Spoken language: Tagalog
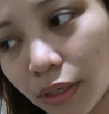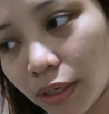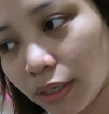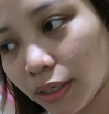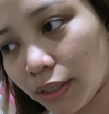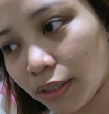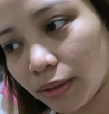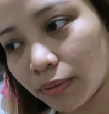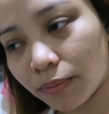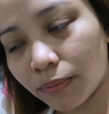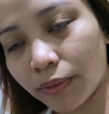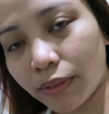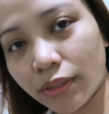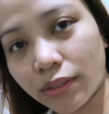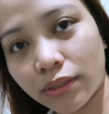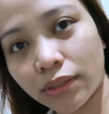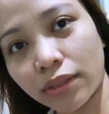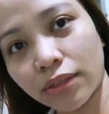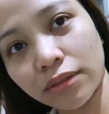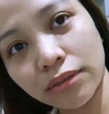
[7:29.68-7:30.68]

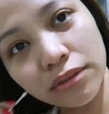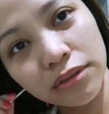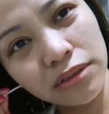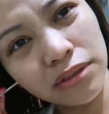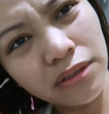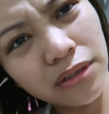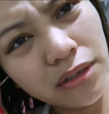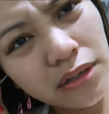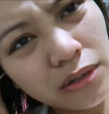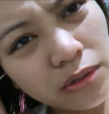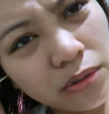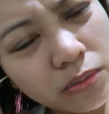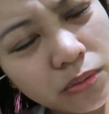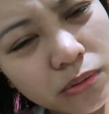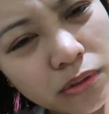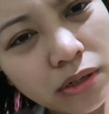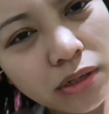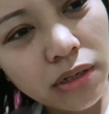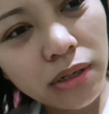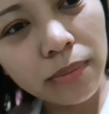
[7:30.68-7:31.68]
Anyways, ayun.
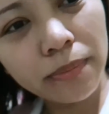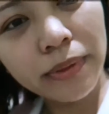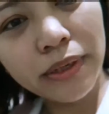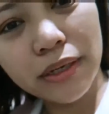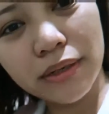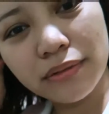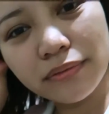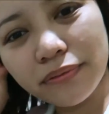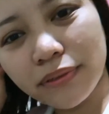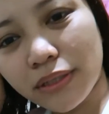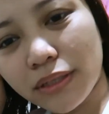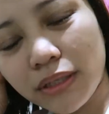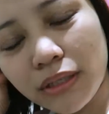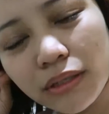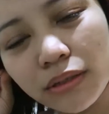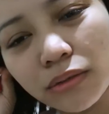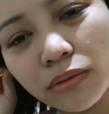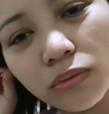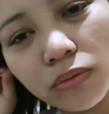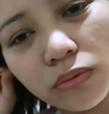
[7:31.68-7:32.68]
Wala lang, parang
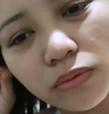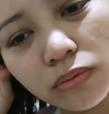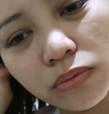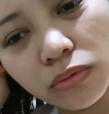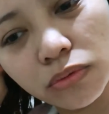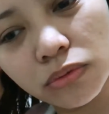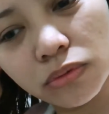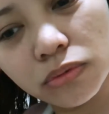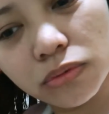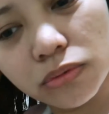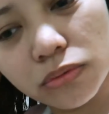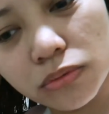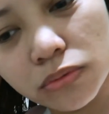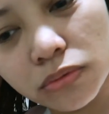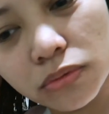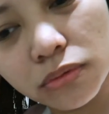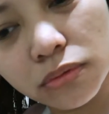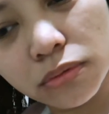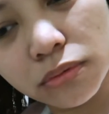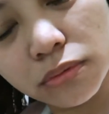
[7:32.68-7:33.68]
feeling ko,
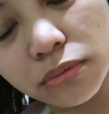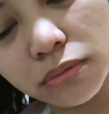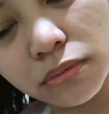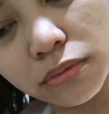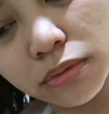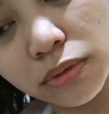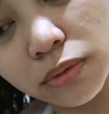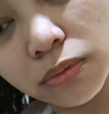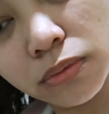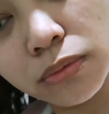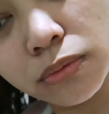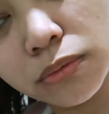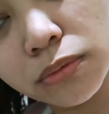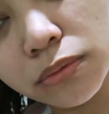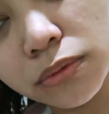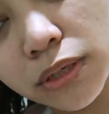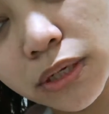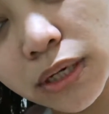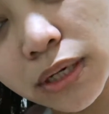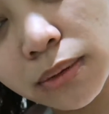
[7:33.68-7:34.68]

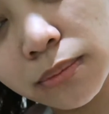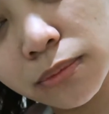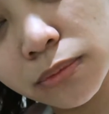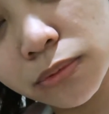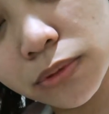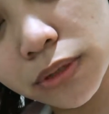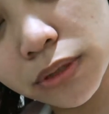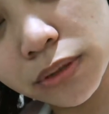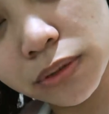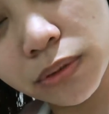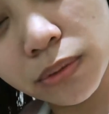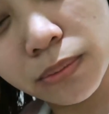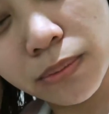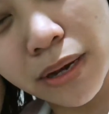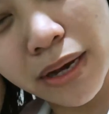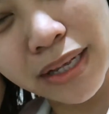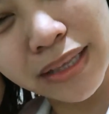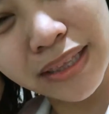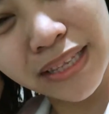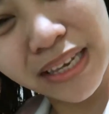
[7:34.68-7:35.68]
yung lalamunan ko
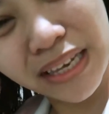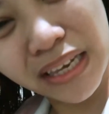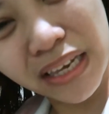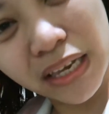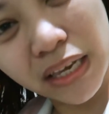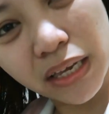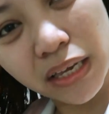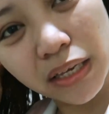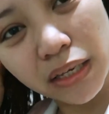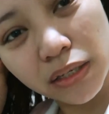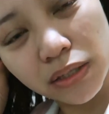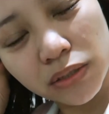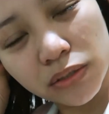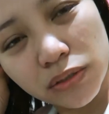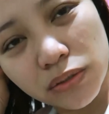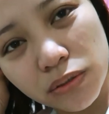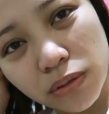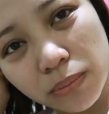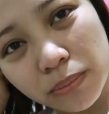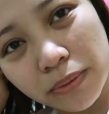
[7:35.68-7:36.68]
makatay.
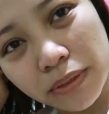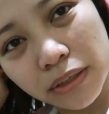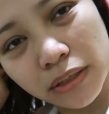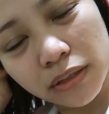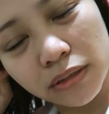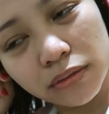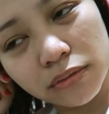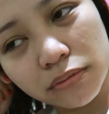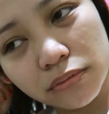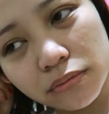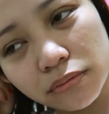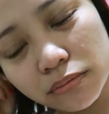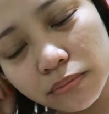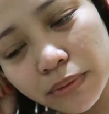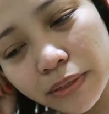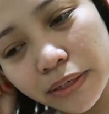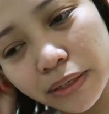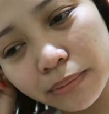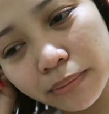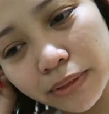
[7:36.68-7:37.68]
Sobrang,
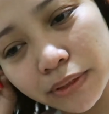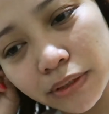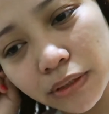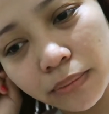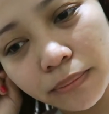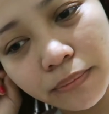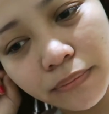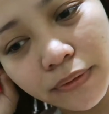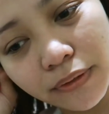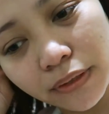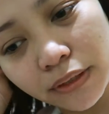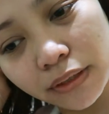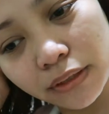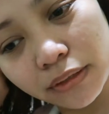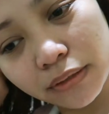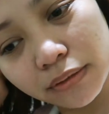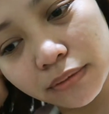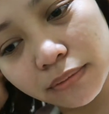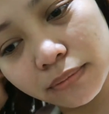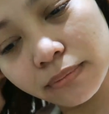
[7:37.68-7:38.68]
parang may something.
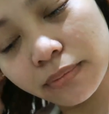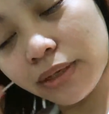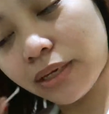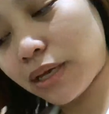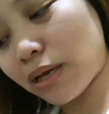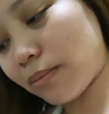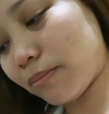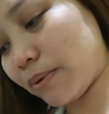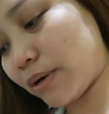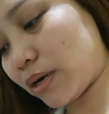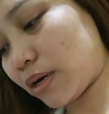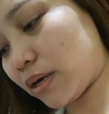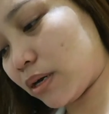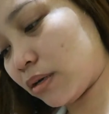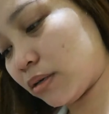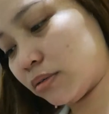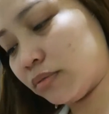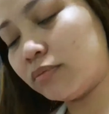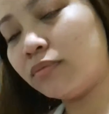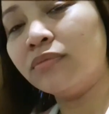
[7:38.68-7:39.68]
May
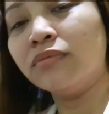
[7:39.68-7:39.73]
nakabara.